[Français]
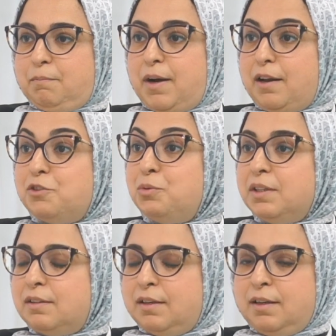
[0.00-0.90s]
par la
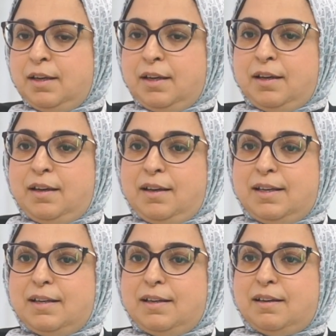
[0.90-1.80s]
suite.
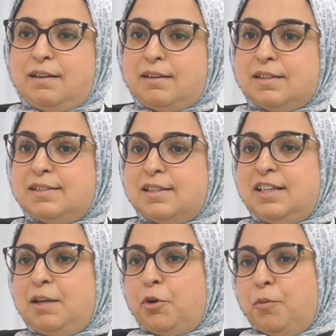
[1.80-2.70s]
Euh, ça,
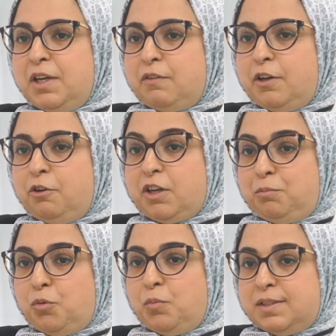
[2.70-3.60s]
c'est la première valeur et
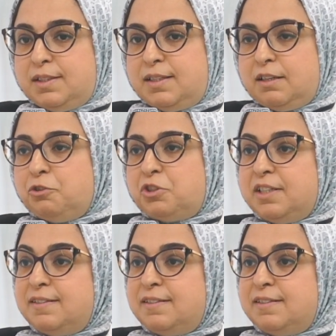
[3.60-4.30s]
pour moi, c'est celle que j'ai